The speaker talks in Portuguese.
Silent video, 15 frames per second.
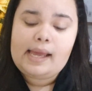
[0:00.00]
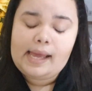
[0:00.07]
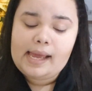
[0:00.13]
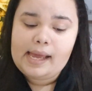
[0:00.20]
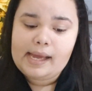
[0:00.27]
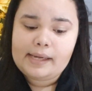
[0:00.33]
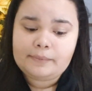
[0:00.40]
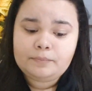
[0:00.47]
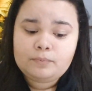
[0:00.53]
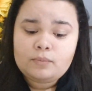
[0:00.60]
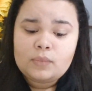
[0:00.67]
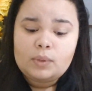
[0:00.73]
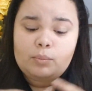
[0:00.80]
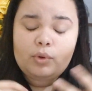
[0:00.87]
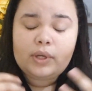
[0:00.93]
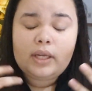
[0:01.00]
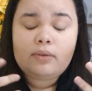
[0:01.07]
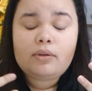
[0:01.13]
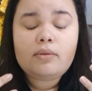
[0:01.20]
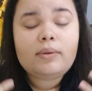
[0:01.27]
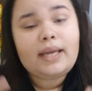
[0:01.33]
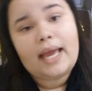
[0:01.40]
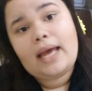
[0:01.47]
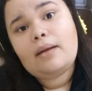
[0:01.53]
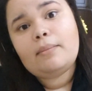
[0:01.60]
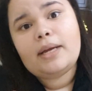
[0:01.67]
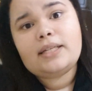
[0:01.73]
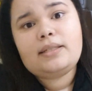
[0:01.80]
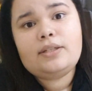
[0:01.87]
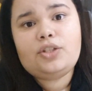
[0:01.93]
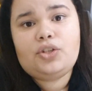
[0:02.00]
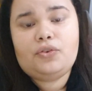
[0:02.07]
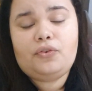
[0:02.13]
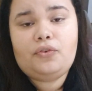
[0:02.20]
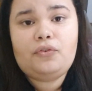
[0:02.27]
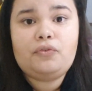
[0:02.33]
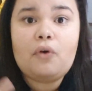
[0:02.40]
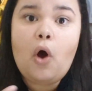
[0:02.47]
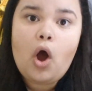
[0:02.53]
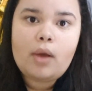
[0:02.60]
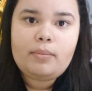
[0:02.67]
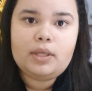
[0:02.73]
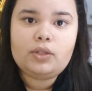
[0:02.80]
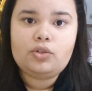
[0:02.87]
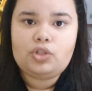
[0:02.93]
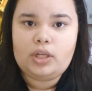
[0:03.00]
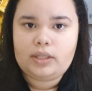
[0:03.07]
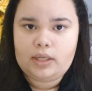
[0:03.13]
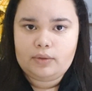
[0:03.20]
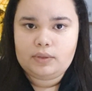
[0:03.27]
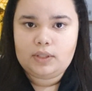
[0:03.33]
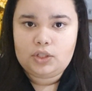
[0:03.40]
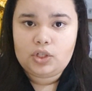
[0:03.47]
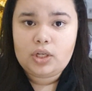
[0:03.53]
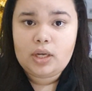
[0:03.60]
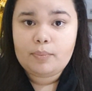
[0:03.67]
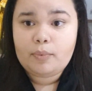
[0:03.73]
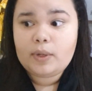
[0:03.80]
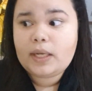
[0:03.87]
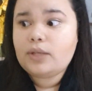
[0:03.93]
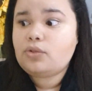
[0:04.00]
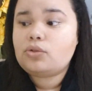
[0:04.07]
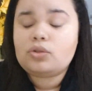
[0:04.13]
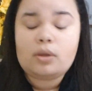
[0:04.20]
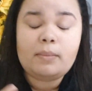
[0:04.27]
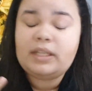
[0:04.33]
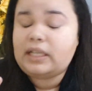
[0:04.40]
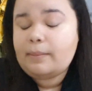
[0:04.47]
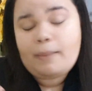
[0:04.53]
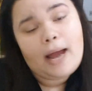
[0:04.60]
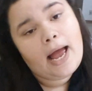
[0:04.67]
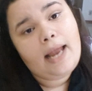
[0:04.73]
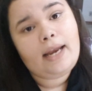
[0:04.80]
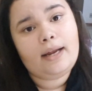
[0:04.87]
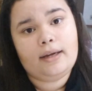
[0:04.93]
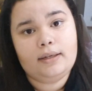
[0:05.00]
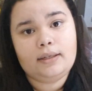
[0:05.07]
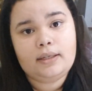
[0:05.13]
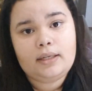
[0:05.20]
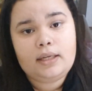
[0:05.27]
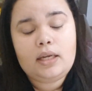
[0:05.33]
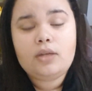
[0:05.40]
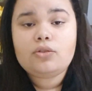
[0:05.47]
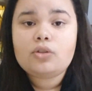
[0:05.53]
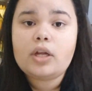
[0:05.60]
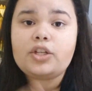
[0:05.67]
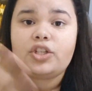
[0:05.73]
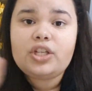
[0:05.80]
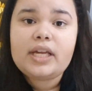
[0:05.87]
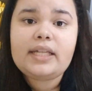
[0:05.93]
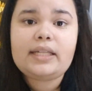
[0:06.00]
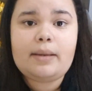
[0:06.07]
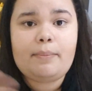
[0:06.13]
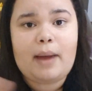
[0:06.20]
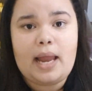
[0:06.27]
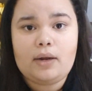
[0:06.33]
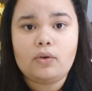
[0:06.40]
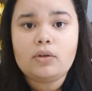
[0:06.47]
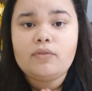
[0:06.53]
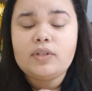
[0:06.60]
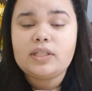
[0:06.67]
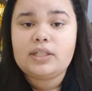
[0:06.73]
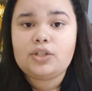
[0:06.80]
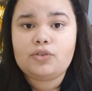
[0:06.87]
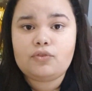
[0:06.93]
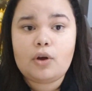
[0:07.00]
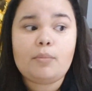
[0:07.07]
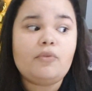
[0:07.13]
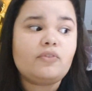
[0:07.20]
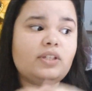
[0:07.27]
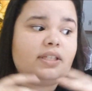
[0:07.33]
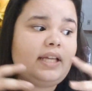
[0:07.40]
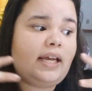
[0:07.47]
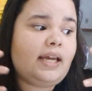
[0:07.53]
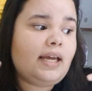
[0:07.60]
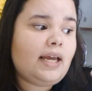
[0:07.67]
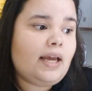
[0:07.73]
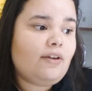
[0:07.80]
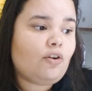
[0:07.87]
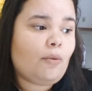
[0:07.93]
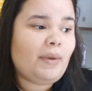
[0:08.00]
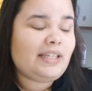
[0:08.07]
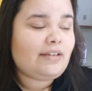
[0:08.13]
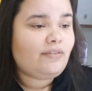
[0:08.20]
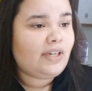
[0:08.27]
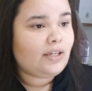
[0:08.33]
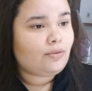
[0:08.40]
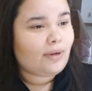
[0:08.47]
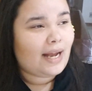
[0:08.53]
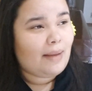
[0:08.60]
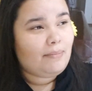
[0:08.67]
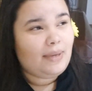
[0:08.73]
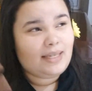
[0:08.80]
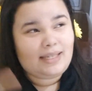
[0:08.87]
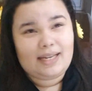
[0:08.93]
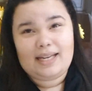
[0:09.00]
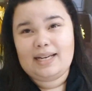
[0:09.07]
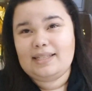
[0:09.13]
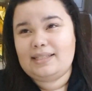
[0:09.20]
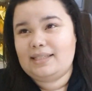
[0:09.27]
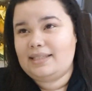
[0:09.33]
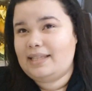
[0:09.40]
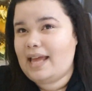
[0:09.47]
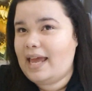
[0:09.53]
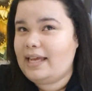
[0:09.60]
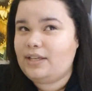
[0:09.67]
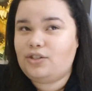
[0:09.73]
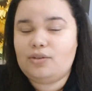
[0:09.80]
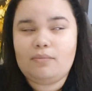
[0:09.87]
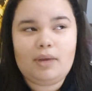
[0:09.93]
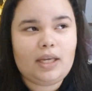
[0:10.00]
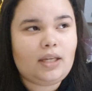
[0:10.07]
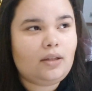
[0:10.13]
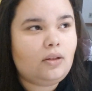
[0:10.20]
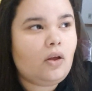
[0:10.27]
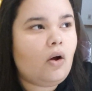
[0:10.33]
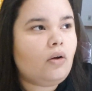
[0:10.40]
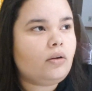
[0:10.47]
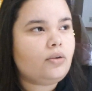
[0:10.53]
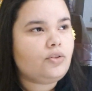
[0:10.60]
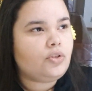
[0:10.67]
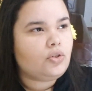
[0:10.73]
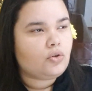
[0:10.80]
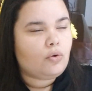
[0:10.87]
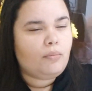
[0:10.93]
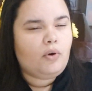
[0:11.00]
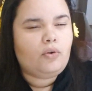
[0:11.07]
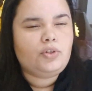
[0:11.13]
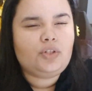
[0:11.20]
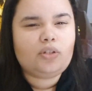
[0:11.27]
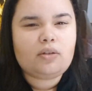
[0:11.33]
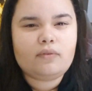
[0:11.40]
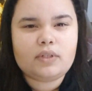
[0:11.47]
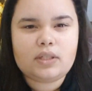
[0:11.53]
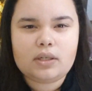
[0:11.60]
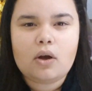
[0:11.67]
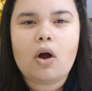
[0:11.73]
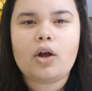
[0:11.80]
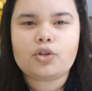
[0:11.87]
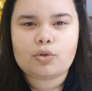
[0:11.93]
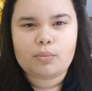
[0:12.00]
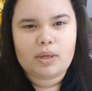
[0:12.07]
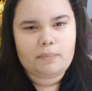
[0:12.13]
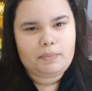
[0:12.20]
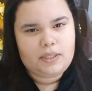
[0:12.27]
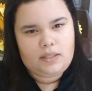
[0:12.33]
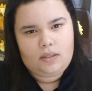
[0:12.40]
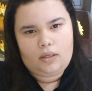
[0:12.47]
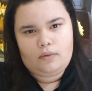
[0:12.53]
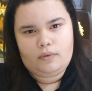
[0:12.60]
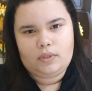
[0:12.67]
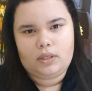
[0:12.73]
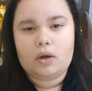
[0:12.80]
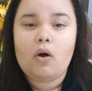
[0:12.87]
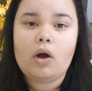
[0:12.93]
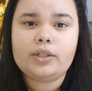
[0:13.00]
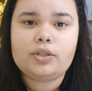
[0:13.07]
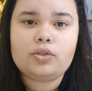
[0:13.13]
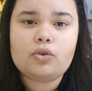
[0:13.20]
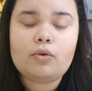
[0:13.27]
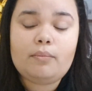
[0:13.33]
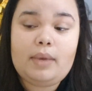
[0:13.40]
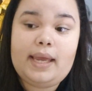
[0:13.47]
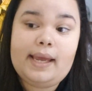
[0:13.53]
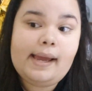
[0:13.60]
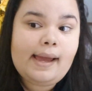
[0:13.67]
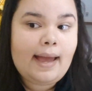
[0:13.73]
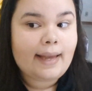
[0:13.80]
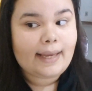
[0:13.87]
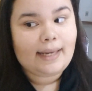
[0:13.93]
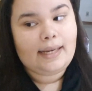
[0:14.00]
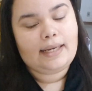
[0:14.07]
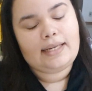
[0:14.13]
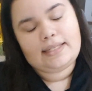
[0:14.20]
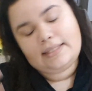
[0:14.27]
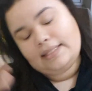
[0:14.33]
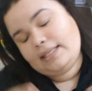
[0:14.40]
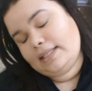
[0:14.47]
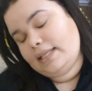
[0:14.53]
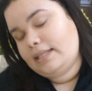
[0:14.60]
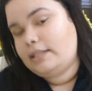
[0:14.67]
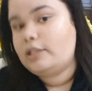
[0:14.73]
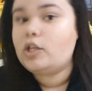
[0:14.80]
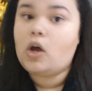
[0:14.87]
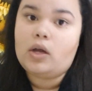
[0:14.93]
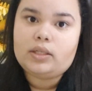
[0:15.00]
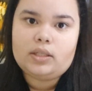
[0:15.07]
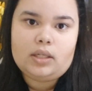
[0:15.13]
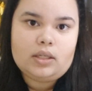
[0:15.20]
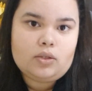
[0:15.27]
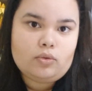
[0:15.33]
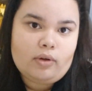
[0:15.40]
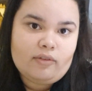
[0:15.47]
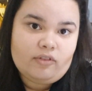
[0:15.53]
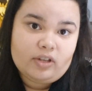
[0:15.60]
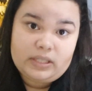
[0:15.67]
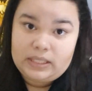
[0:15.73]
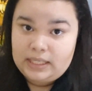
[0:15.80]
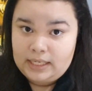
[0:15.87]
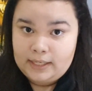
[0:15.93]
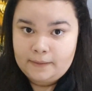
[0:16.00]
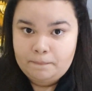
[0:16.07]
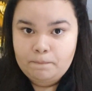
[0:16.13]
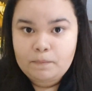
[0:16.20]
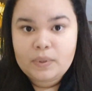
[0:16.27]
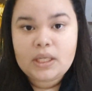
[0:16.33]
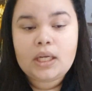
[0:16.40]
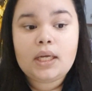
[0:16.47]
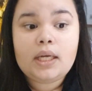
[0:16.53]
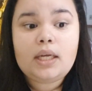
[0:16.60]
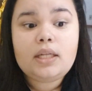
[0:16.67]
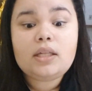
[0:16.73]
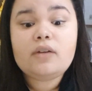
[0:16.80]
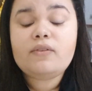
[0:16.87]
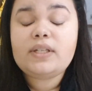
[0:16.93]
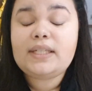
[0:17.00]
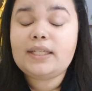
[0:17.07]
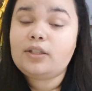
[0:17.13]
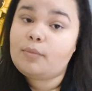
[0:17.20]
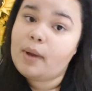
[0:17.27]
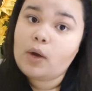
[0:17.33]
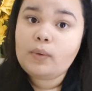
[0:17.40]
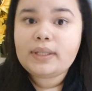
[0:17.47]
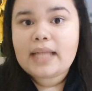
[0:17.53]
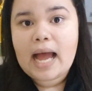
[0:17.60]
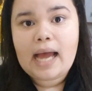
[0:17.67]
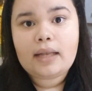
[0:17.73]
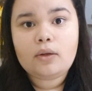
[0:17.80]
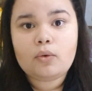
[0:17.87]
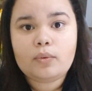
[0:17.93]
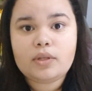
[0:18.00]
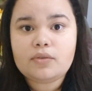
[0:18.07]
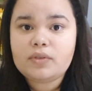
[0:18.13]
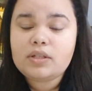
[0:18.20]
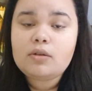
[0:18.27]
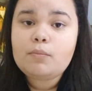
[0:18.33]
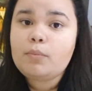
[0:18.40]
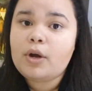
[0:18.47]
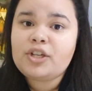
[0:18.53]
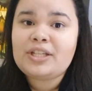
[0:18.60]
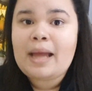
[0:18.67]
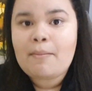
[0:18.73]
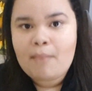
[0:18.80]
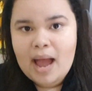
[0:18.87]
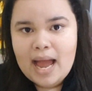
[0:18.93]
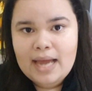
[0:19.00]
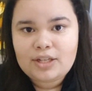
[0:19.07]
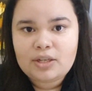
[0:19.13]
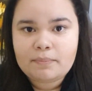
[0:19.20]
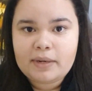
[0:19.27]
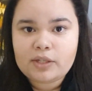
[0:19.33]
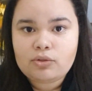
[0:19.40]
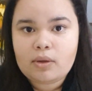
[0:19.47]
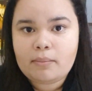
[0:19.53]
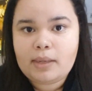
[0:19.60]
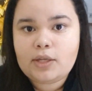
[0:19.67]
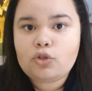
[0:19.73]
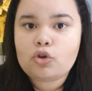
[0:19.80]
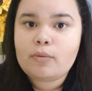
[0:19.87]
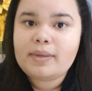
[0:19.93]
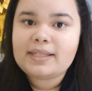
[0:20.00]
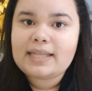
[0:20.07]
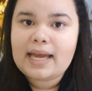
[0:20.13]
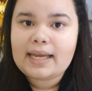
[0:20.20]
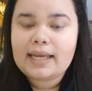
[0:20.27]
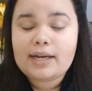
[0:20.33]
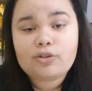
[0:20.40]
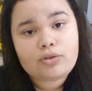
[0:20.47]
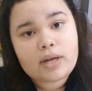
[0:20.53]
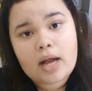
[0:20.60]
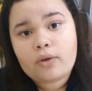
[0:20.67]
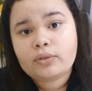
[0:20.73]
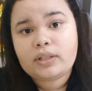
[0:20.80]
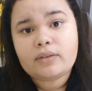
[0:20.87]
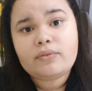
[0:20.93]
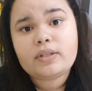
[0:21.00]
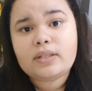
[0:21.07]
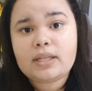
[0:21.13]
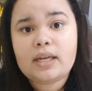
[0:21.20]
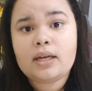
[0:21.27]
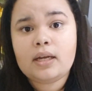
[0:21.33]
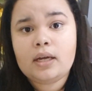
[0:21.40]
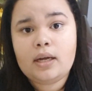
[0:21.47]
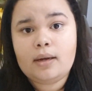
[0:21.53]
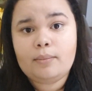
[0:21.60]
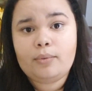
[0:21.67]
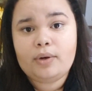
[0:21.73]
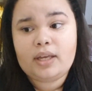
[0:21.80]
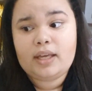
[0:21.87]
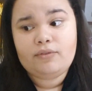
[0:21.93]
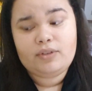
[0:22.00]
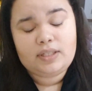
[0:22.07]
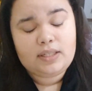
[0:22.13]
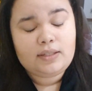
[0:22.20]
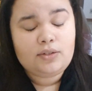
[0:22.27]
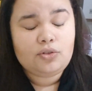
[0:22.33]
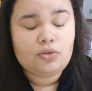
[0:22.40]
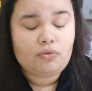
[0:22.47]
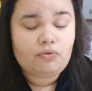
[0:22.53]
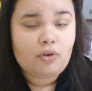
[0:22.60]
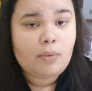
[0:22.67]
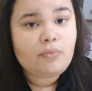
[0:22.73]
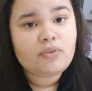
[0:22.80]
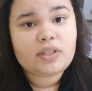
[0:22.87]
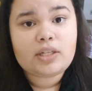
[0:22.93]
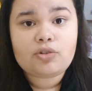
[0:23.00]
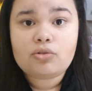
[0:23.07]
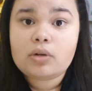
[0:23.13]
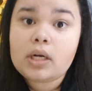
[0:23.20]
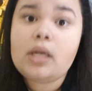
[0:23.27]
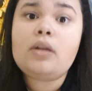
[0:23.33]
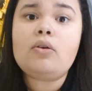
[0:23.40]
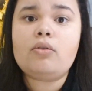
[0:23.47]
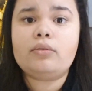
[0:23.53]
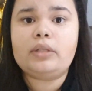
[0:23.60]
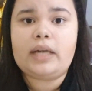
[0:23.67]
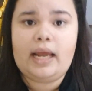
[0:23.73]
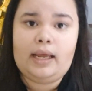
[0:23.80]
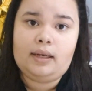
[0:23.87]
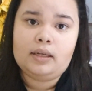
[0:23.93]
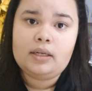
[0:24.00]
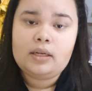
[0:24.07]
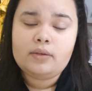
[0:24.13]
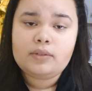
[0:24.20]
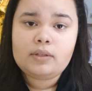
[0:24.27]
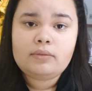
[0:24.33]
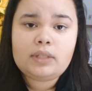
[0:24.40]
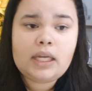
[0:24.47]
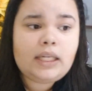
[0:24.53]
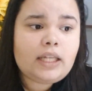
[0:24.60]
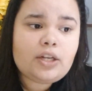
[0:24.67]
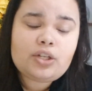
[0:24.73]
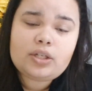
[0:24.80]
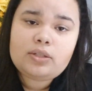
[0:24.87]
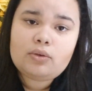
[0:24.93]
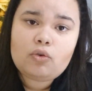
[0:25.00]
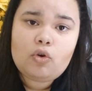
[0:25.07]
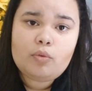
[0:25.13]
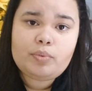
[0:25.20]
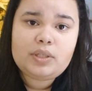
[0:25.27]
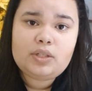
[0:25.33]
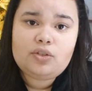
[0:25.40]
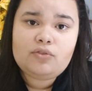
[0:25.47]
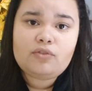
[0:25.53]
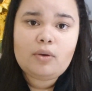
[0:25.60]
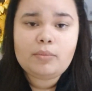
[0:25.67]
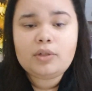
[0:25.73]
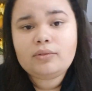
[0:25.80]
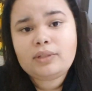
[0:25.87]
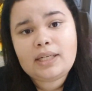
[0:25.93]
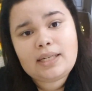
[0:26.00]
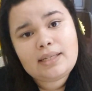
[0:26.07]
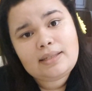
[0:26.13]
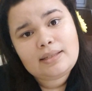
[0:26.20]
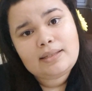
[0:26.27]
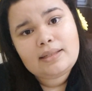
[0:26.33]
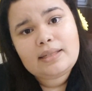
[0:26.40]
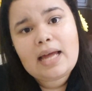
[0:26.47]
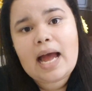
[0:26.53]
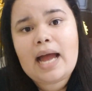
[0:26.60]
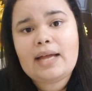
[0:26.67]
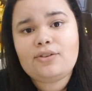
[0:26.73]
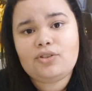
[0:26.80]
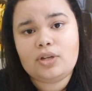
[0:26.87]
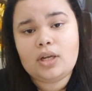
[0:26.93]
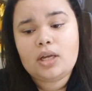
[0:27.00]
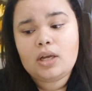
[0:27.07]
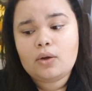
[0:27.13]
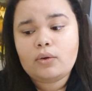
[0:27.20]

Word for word: É porque eu não quero mais sentir fome do jeito que eu sentia, porque isso só me atrapalha. Isso só te atrapalha. Quando você sente fome, você começa a vir na tua cabeça aquelas ideias de McDonald's, de comer o rodízio que você gosta, comer a pizza que você gosta, de comer aquela lasanha deliciosa da sua vozinha. Então você tem que tomar cuidado com isso. Você não pode dar margem para sua mente começar a querer jogar contra você, porque você tá sentindo fome, você está jogando contra ela. Você não tem que deixar seu corpo sentir fome, não tem necessidade.